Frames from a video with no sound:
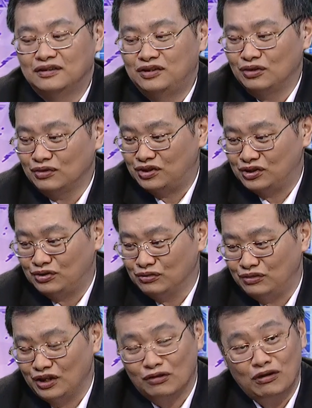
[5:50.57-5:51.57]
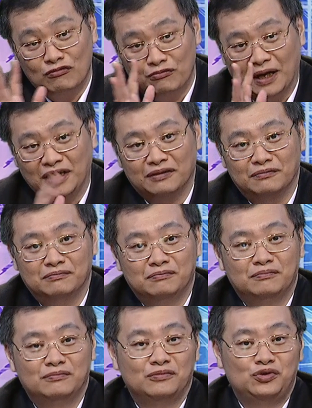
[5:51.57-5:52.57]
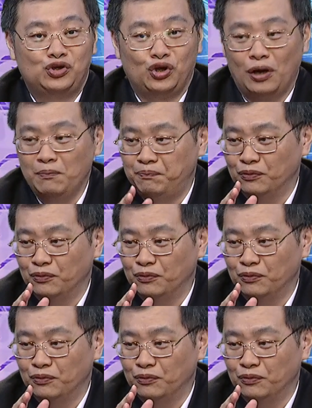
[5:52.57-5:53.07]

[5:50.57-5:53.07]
结果指数跌快五百点，全